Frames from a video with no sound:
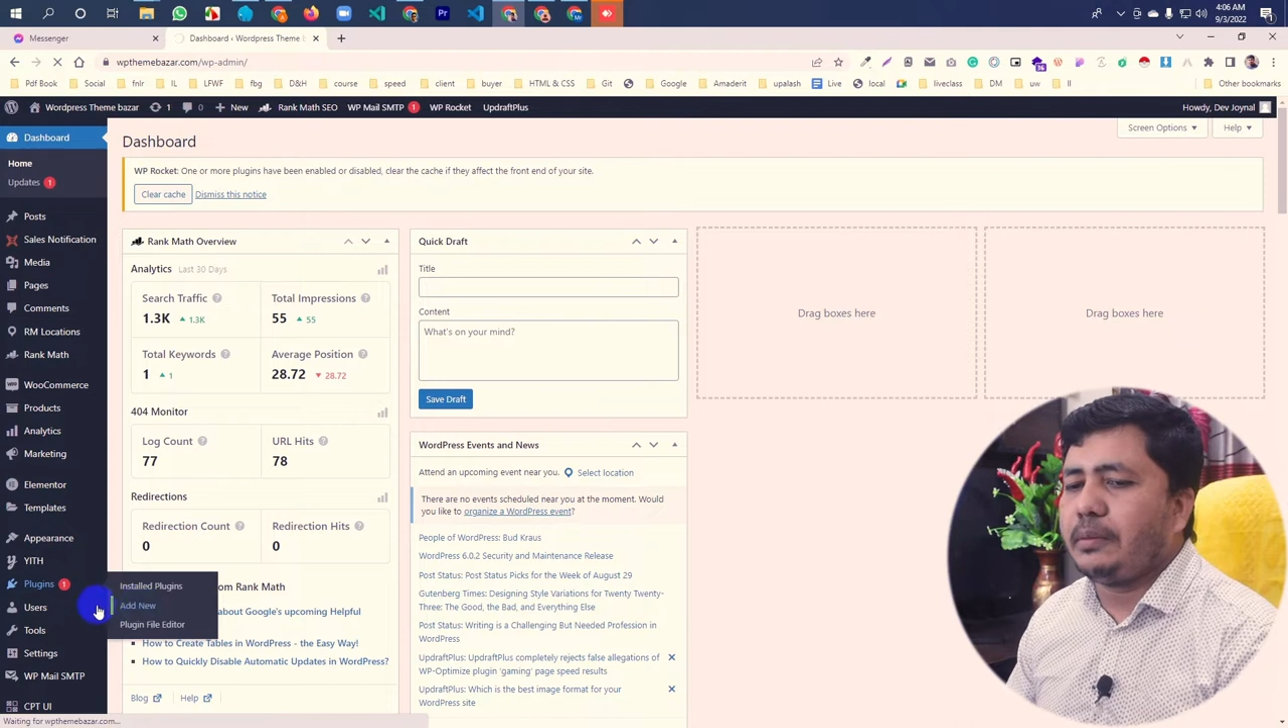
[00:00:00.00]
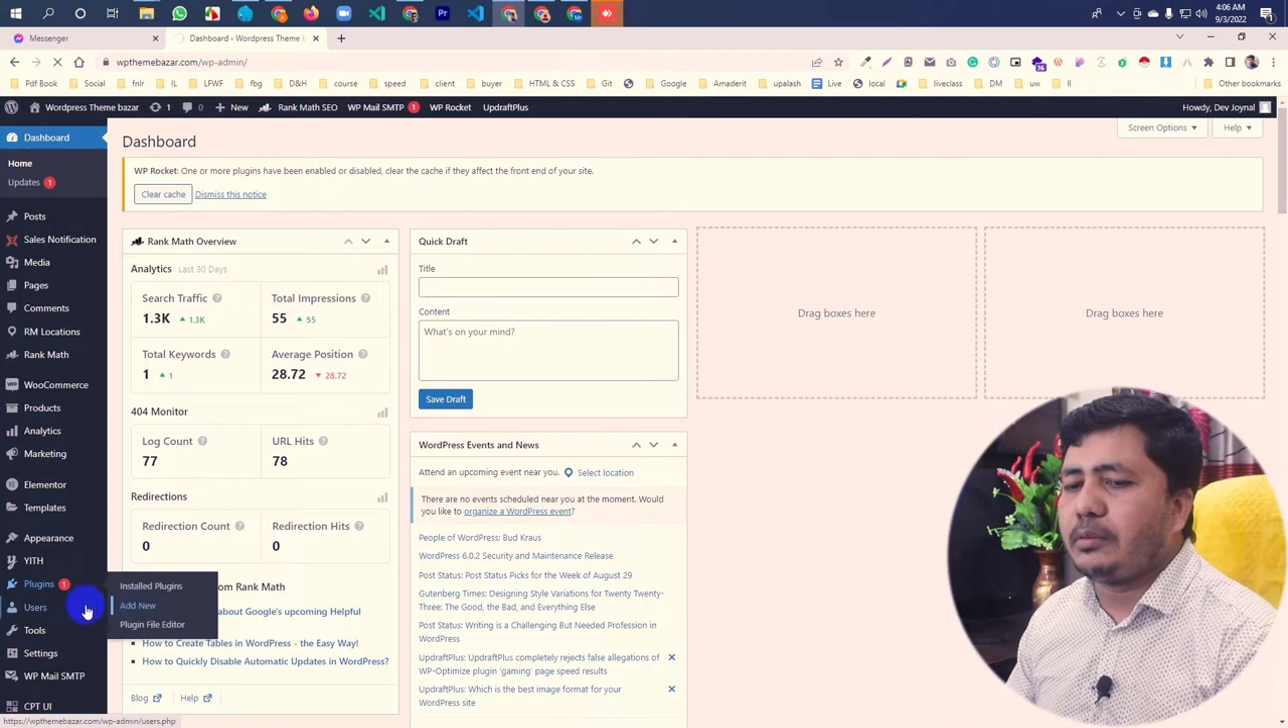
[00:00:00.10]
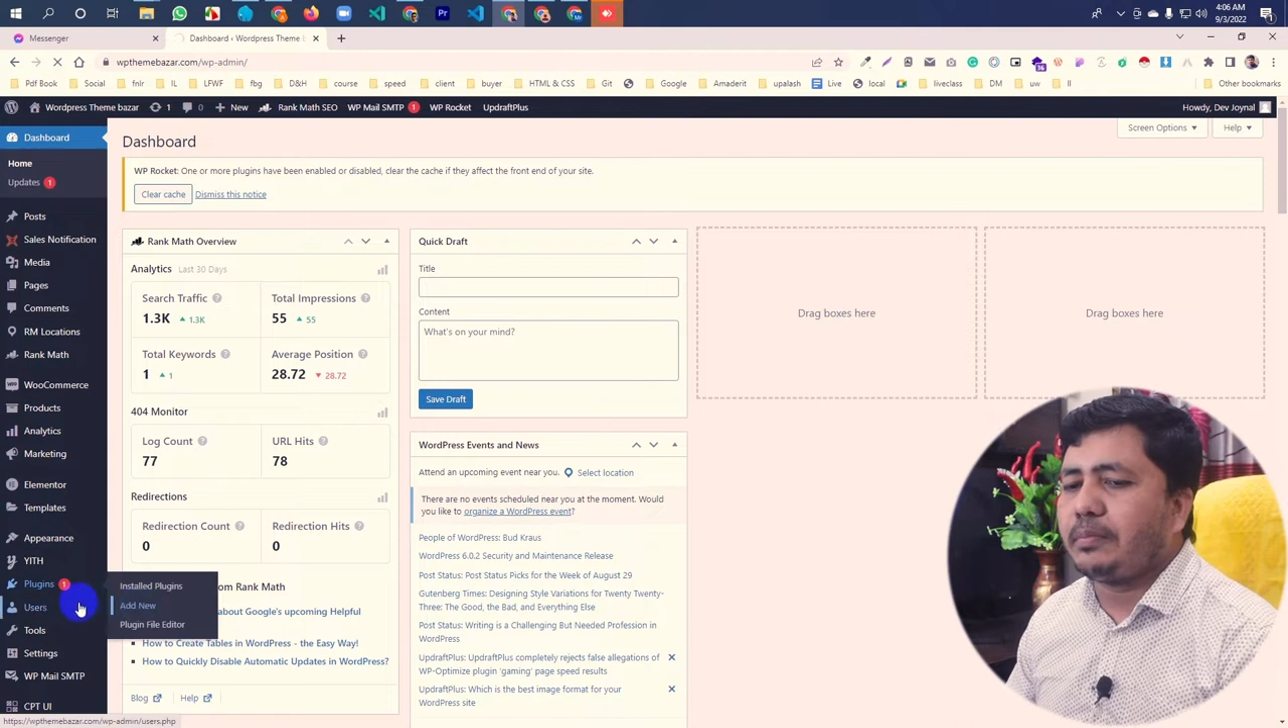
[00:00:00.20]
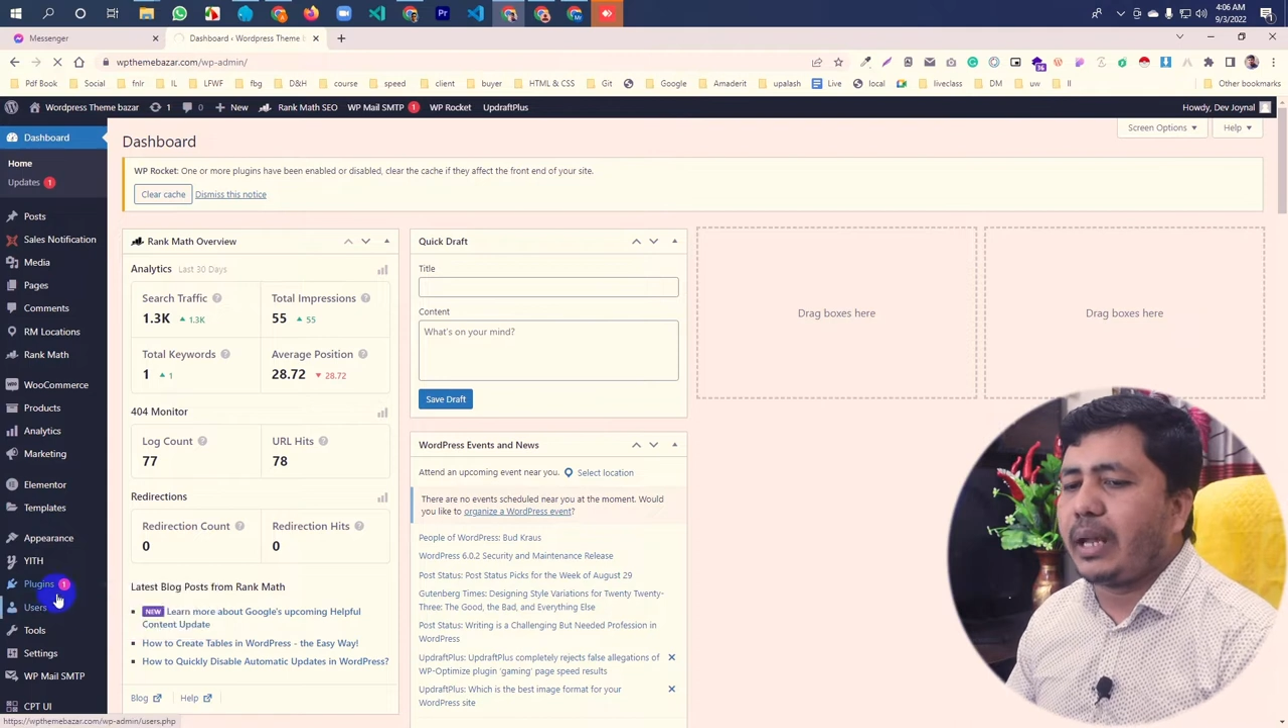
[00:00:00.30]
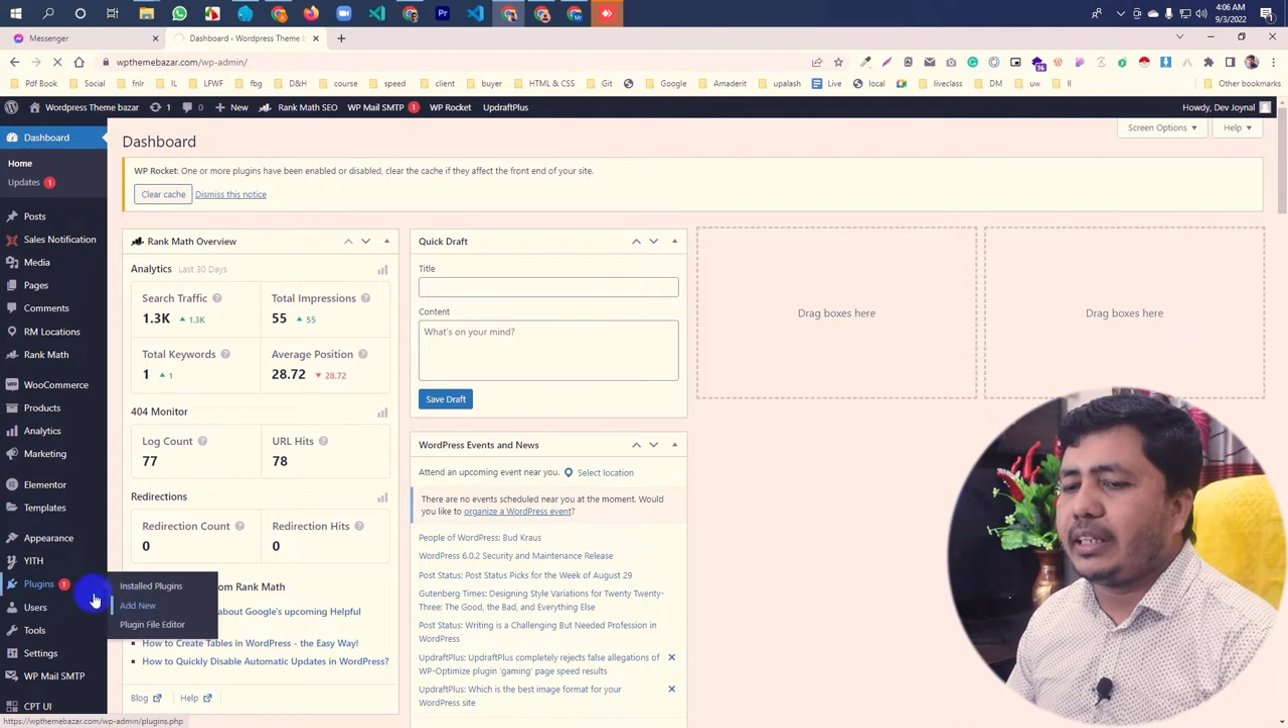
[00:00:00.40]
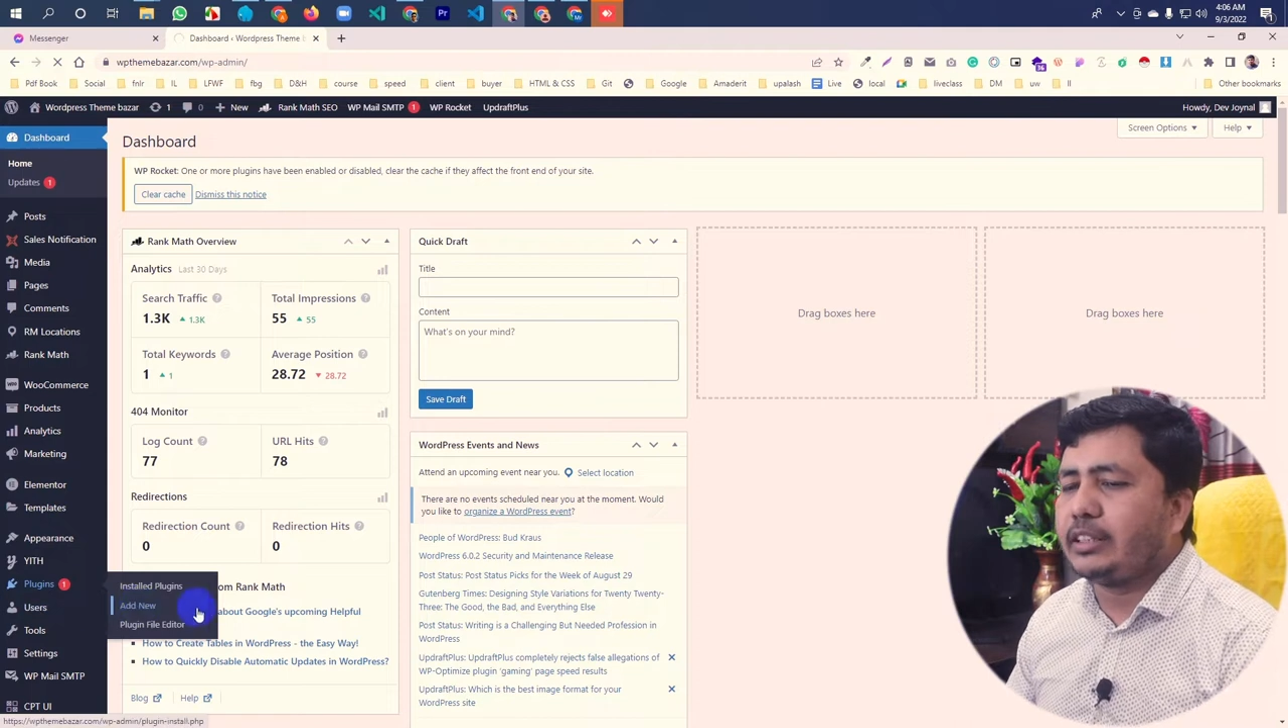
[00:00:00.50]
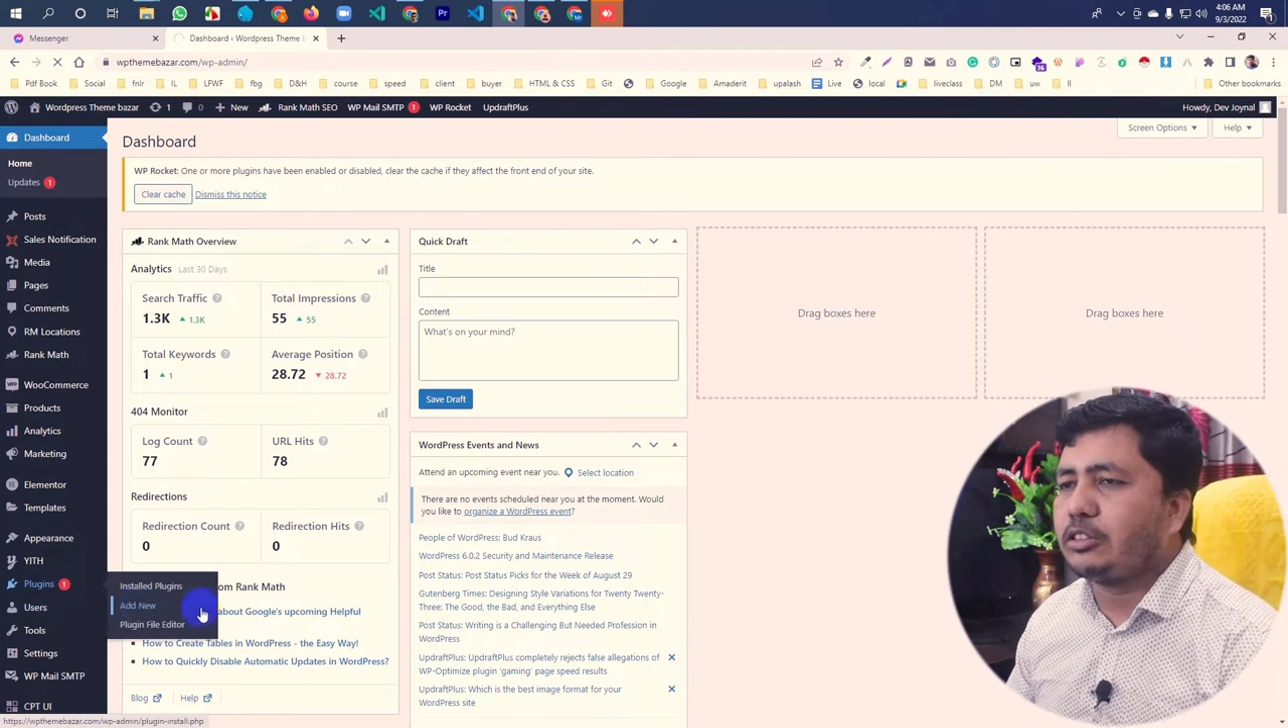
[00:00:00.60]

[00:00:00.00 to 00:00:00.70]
আমি প্লাগ